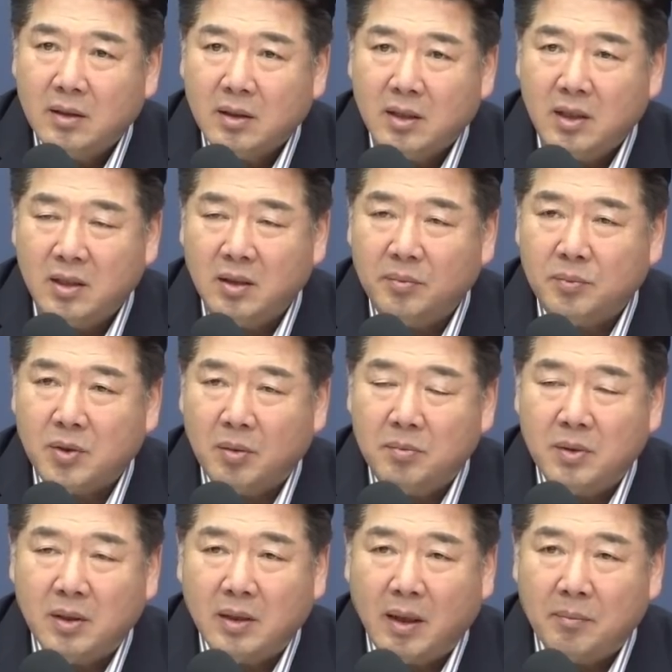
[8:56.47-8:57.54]
기습
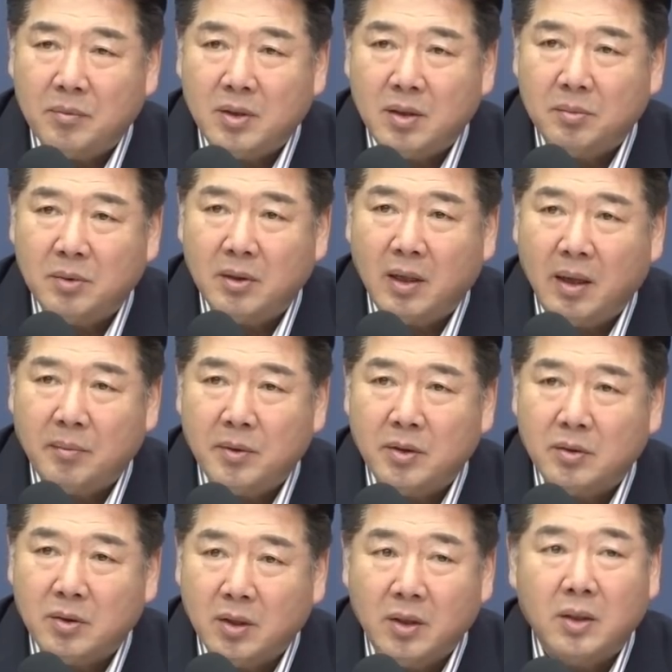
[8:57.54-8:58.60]
전면 남침을
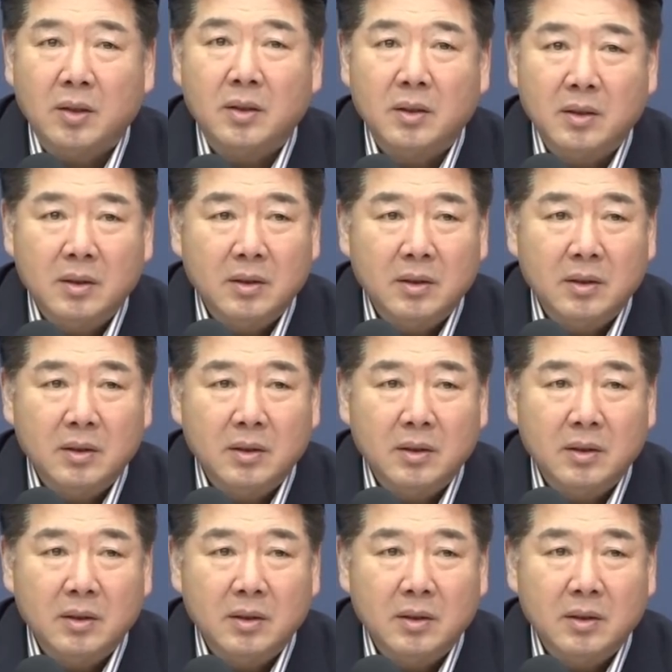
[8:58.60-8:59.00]
하면서